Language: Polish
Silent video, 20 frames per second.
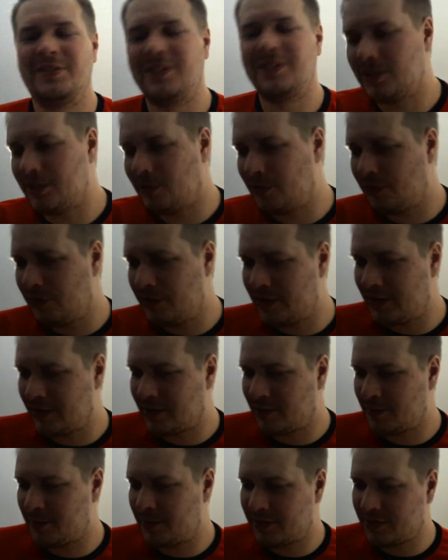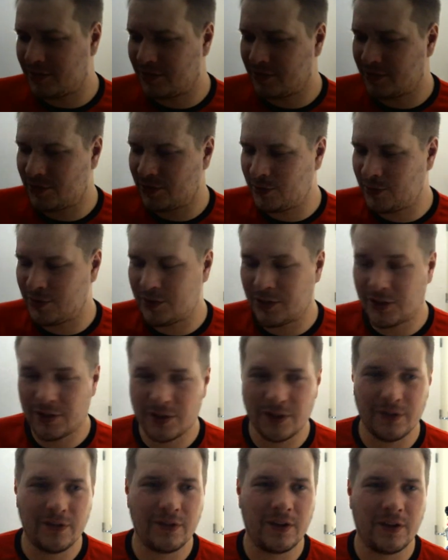nie żałuję, natomiast no, siłą
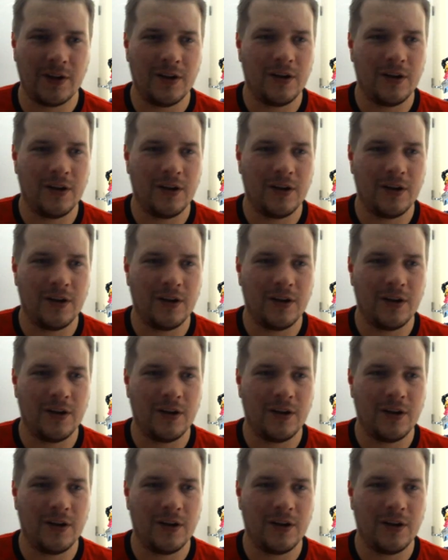rzeczy